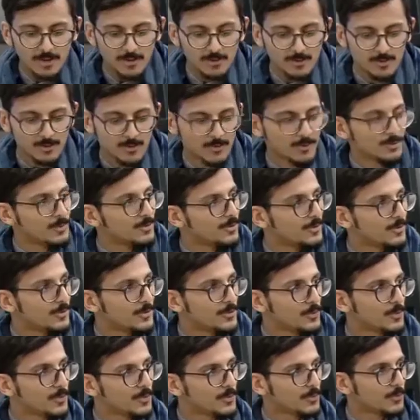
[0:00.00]
انه
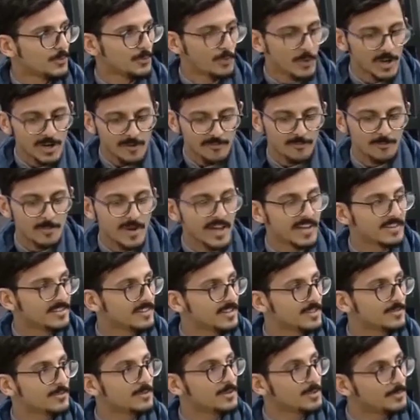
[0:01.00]
انه وانا في
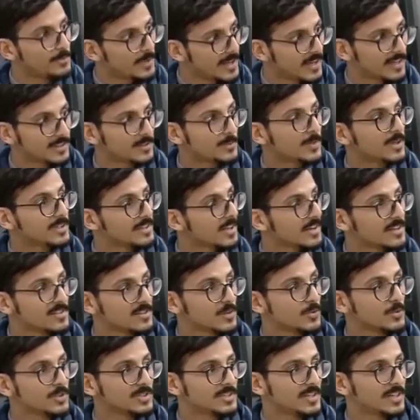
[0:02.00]
بيتي في البيت بقدر
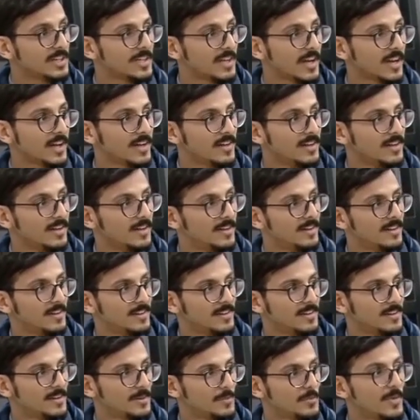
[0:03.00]
اسوي الشريحه
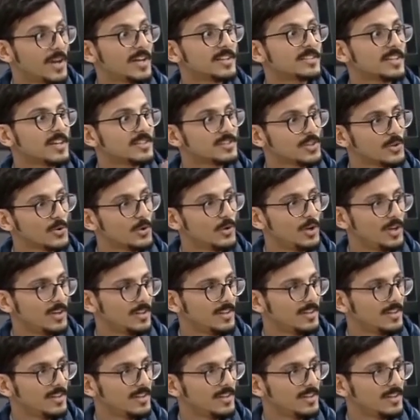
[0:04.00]
ما يحتاج اروح